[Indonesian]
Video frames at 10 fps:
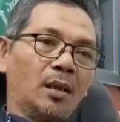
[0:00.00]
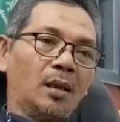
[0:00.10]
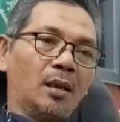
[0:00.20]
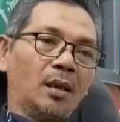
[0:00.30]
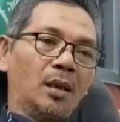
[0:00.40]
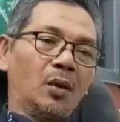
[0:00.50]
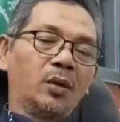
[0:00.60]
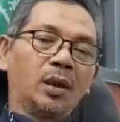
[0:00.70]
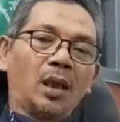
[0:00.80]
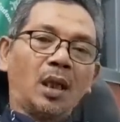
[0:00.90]
Eh,
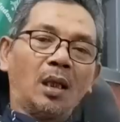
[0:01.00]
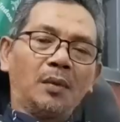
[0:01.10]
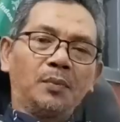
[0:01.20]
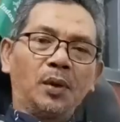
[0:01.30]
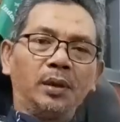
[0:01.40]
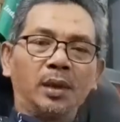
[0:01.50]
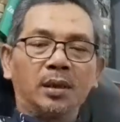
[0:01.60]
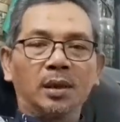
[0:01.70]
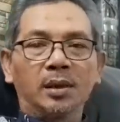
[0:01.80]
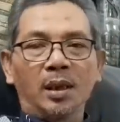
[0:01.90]
logika
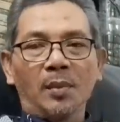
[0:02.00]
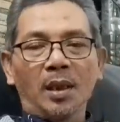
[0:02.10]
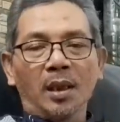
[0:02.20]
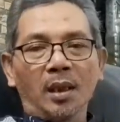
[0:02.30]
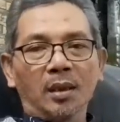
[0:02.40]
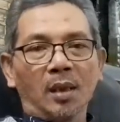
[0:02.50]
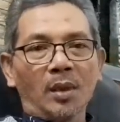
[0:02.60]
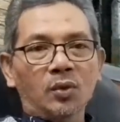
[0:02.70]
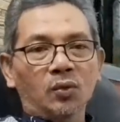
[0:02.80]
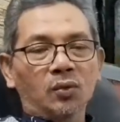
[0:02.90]
politiknya dari mana kan nggak
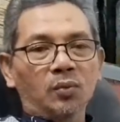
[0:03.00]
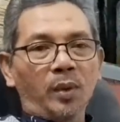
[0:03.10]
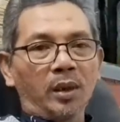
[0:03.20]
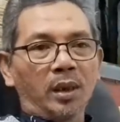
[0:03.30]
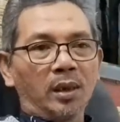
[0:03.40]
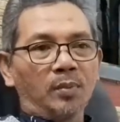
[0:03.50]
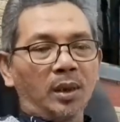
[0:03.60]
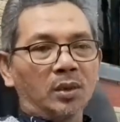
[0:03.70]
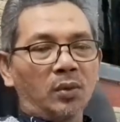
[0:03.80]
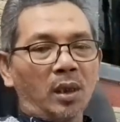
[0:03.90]
masuk. PDIP
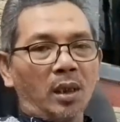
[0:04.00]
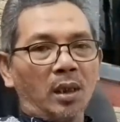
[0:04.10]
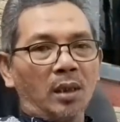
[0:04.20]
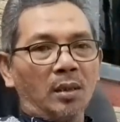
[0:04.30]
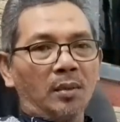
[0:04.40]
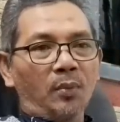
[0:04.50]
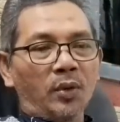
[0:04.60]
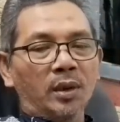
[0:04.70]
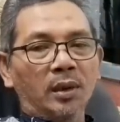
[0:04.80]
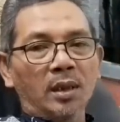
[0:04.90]
suara
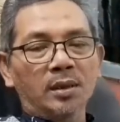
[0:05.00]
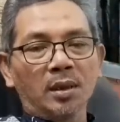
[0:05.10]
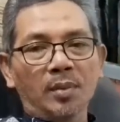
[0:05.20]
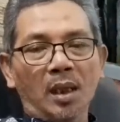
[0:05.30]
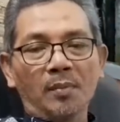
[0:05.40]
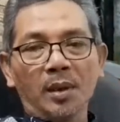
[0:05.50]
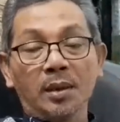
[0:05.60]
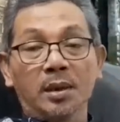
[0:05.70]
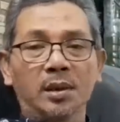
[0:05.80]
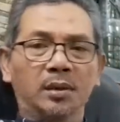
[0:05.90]
persentasenya
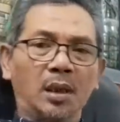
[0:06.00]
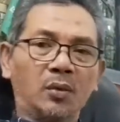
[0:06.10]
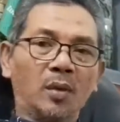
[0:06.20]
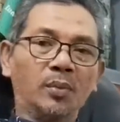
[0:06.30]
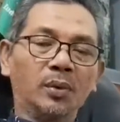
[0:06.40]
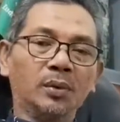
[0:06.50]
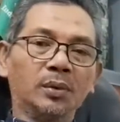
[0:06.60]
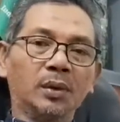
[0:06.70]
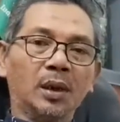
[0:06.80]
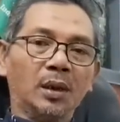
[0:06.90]
berapa hanya sekitar 20.
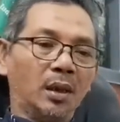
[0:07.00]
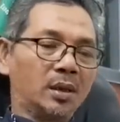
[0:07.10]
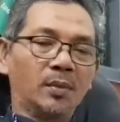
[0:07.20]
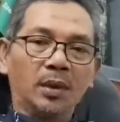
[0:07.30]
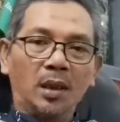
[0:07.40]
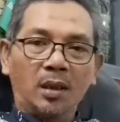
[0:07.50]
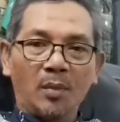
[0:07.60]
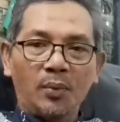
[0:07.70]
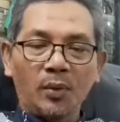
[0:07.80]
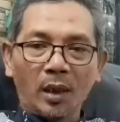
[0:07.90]
Nah, sementara
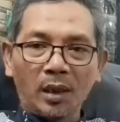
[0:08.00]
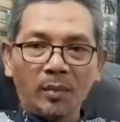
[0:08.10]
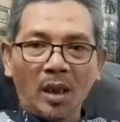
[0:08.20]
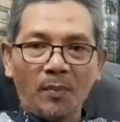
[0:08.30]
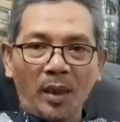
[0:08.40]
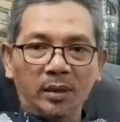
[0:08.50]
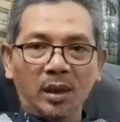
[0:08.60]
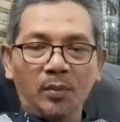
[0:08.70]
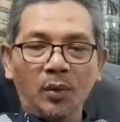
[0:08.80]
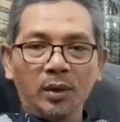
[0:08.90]
gabungan lima
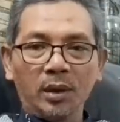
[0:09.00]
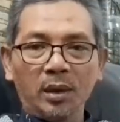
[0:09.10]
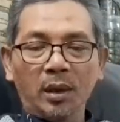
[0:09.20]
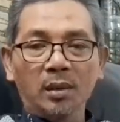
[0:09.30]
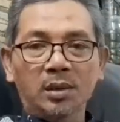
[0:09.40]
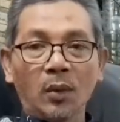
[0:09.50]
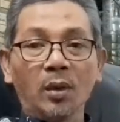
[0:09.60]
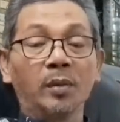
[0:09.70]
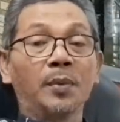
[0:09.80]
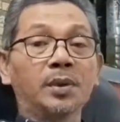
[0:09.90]
partai politik ini kan jauh
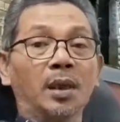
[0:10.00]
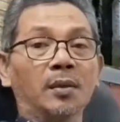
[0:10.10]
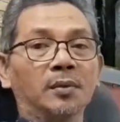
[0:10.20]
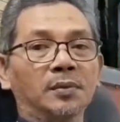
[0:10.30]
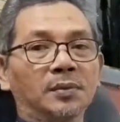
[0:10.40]
lebih besar.